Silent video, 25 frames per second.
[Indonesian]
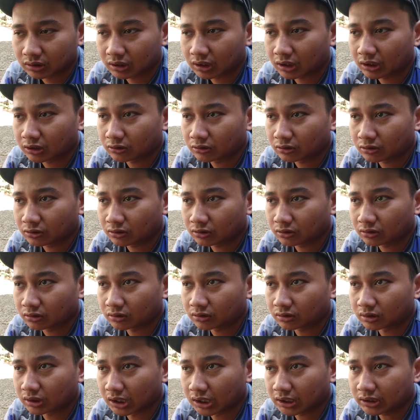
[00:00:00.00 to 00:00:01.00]
kalau
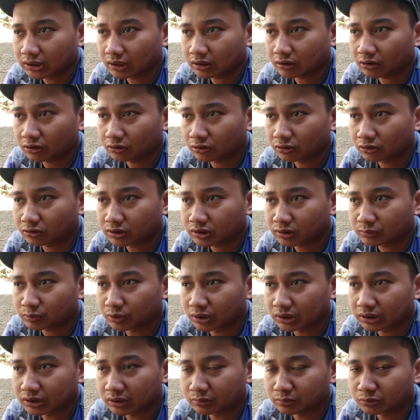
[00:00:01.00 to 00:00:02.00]
enggak ya krotonya
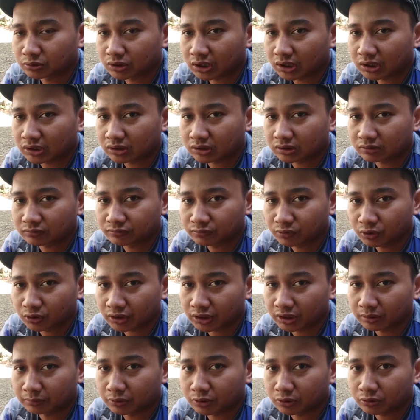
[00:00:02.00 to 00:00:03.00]
buat campuran ke fur
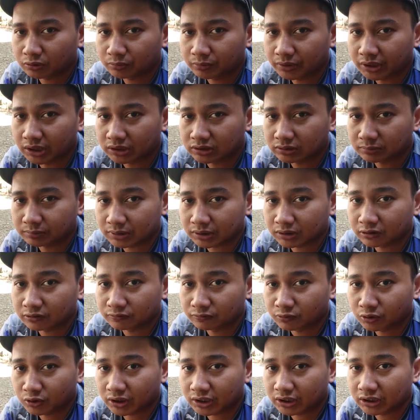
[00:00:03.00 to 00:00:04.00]
ya bro biar cepat
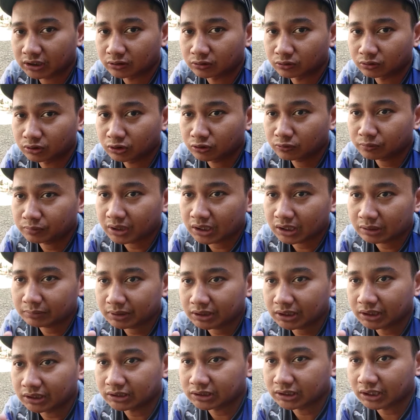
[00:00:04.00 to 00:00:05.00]
ngefur ya gitu itu
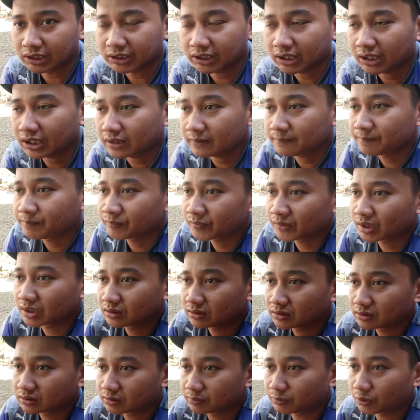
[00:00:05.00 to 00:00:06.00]
pengalaman dari saya
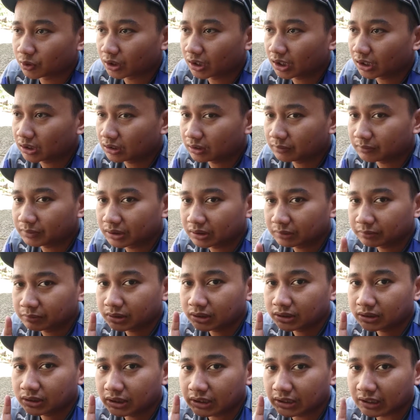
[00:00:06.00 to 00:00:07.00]
semoga
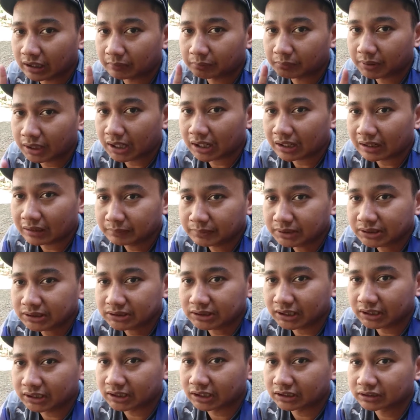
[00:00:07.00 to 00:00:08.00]
teman-teman tidak mengalami
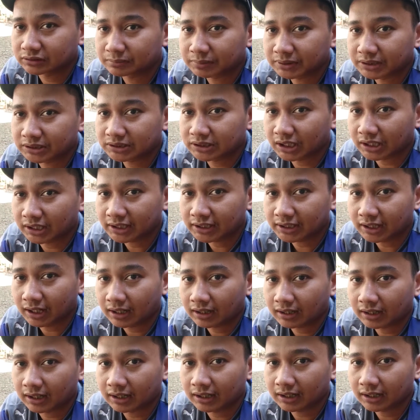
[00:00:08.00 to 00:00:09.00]
kejadian seperti saya ya
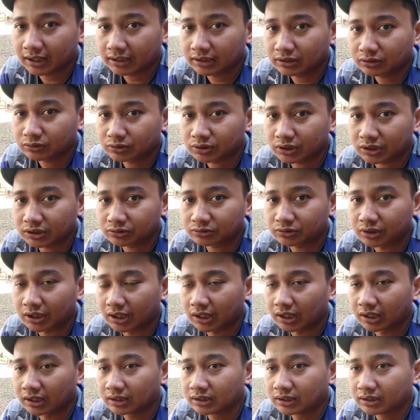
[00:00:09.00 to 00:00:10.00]
karena itu saya
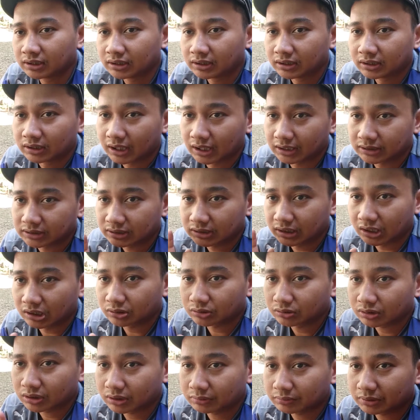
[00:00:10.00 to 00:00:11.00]
sudah kasih
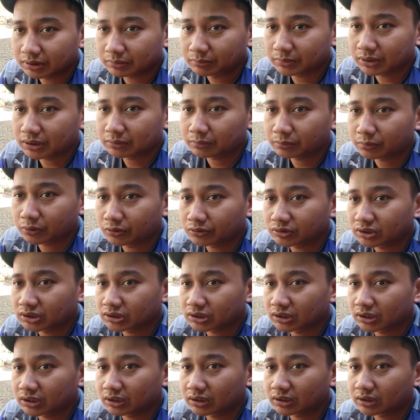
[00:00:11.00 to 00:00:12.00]
tahu ke teman-teman pokoknya
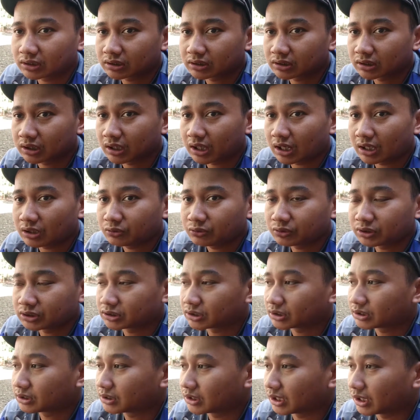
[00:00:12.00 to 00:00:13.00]
selalu
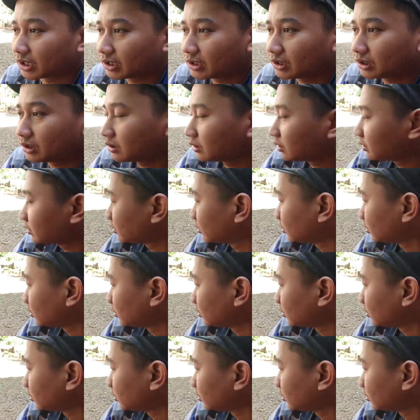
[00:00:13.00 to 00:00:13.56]
disediain